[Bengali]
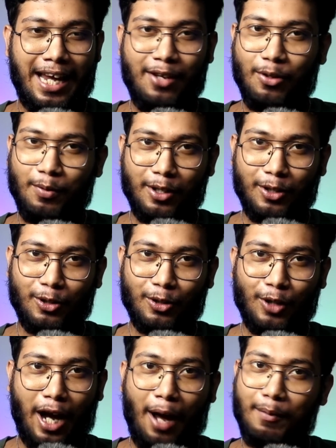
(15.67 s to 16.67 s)
এই ছবিটার
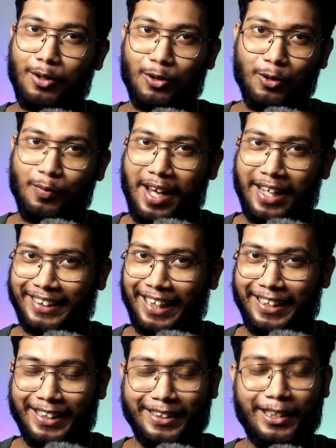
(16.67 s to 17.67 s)
জন্য আমি খুব
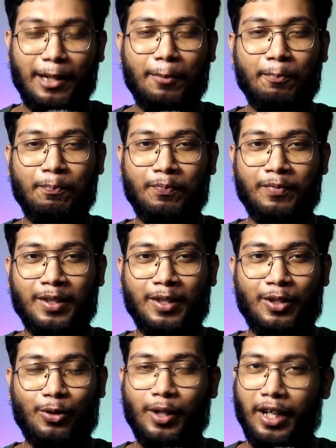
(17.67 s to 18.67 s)
এক্সাইটেড ছিলাম
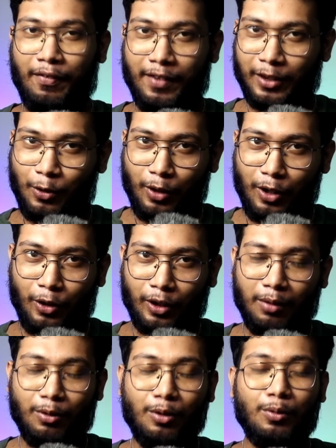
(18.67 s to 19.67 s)
তো এটার ফার্স্ট লুক নিয়ে
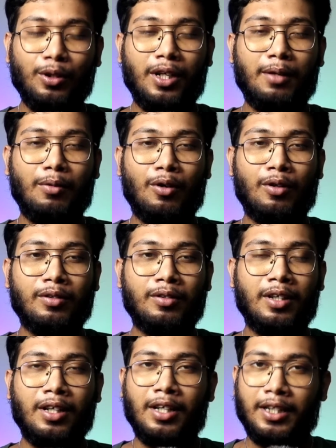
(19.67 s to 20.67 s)
কথা বলবো এবং
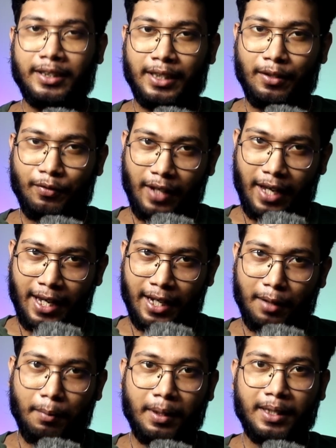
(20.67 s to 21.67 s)
সির্ফ
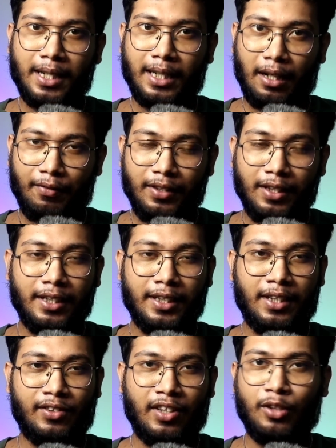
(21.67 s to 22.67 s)
এক বান্দা কাফি হ্যাঁ
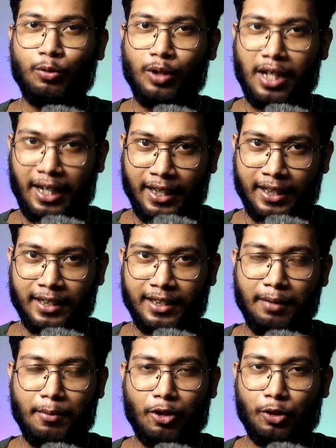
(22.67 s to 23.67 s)
যেটা ট্রেলার দুদিন আগে
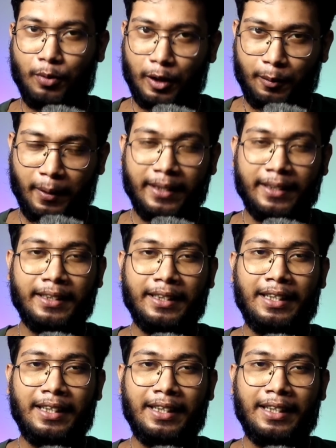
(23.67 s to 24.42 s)
এসেছে মনোজ বাজপায়ের